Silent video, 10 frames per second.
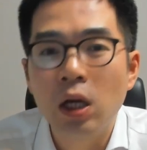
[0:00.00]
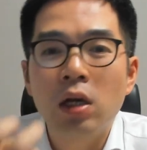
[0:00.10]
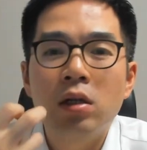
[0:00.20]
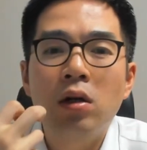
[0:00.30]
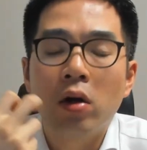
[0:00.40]

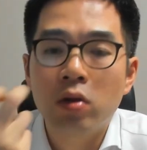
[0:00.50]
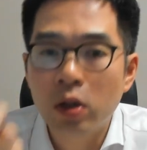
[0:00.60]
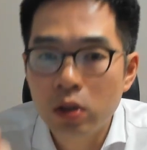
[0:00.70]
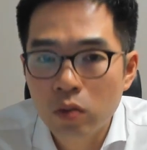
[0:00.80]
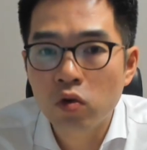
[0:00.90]
그 어떤
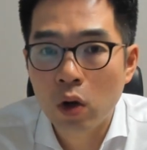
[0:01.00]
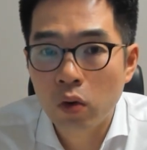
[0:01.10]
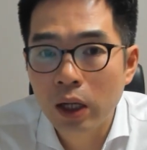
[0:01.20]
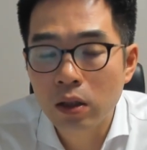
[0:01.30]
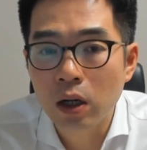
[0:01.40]
직무라고
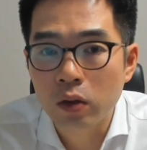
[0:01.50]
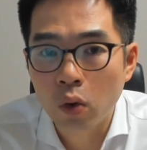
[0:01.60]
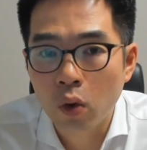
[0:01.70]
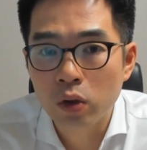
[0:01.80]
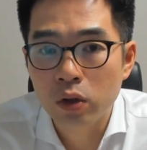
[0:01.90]
하더라도